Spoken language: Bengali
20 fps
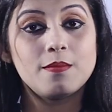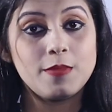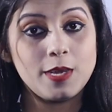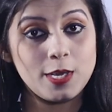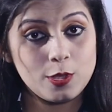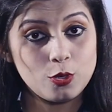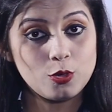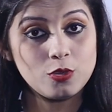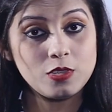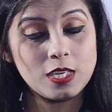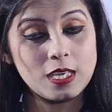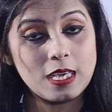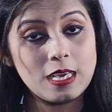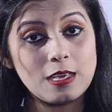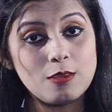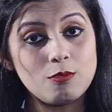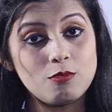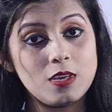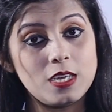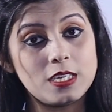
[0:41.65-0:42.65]
ভেতর থেকে
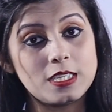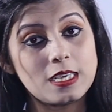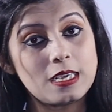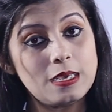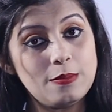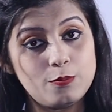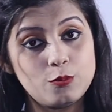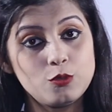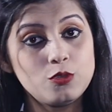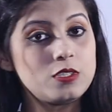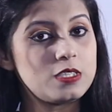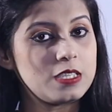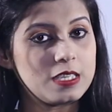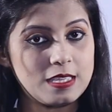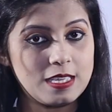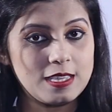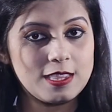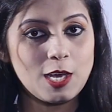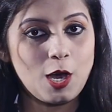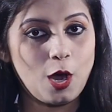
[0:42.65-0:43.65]
কিন্তু এটাকে পুষ্টি
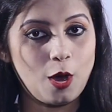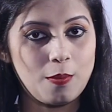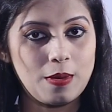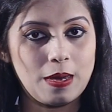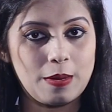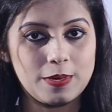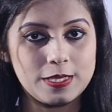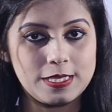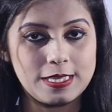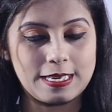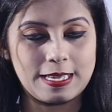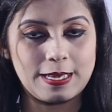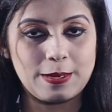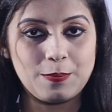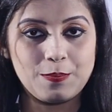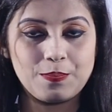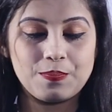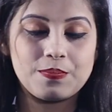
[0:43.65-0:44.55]
দিতে হবে আমাদেরকে